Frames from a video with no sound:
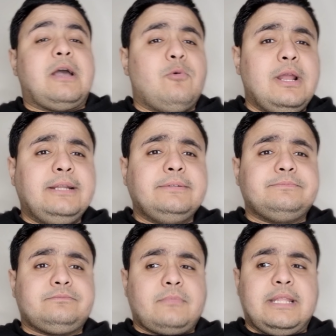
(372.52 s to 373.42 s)
اولا
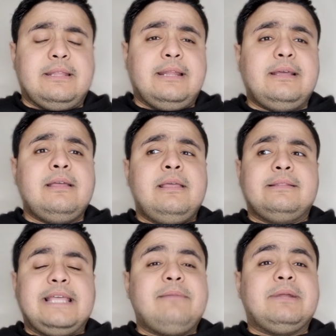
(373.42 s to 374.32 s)
ان انا
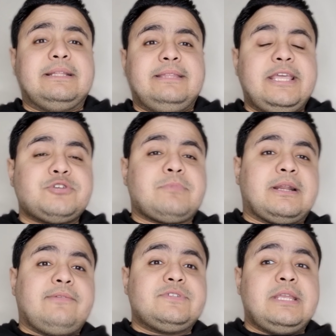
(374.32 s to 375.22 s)
دايما اتناقش
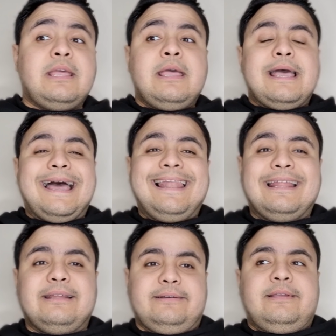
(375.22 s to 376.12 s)
مع نفسي هل
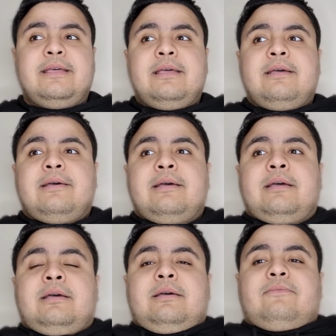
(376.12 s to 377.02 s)
انا
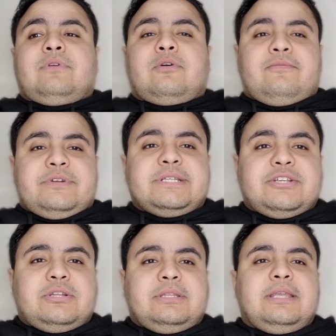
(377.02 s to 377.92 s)
في
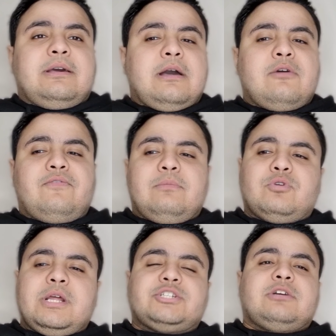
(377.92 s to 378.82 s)
الكونفرسيشن دي او في
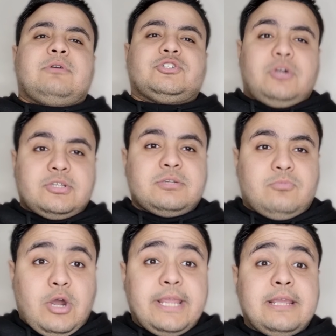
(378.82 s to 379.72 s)
المناقشه مع شخص
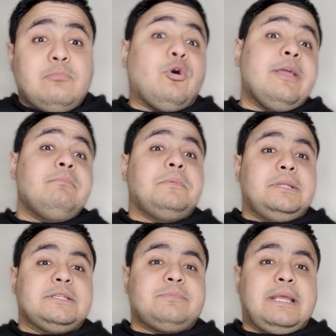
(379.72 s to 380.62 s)
معين مهم
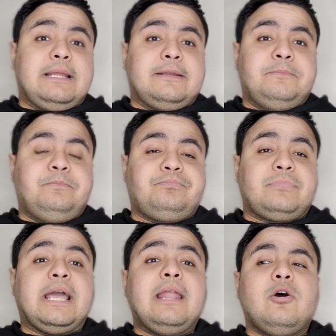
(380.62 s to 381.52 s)
بالنسبه لك
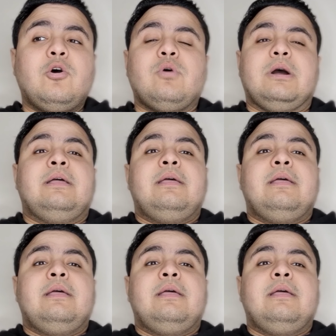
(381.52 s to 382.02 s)
هل هو